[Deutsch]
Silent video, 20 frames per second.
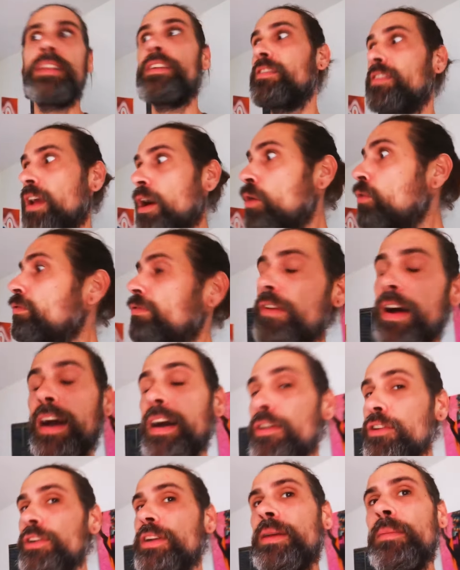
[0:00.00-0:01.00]
hat, dass ich
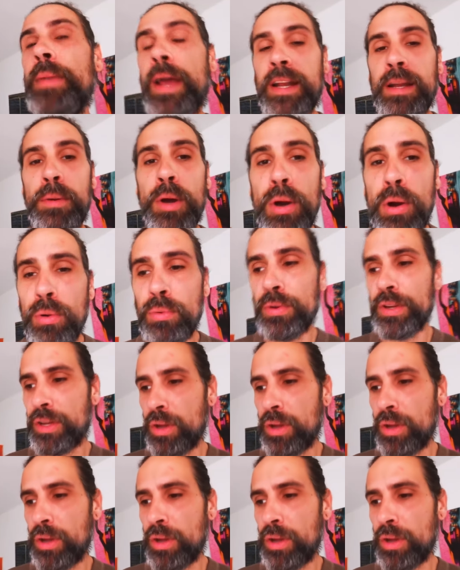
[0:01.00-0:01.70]
aufwache und gemerkt habe, oh,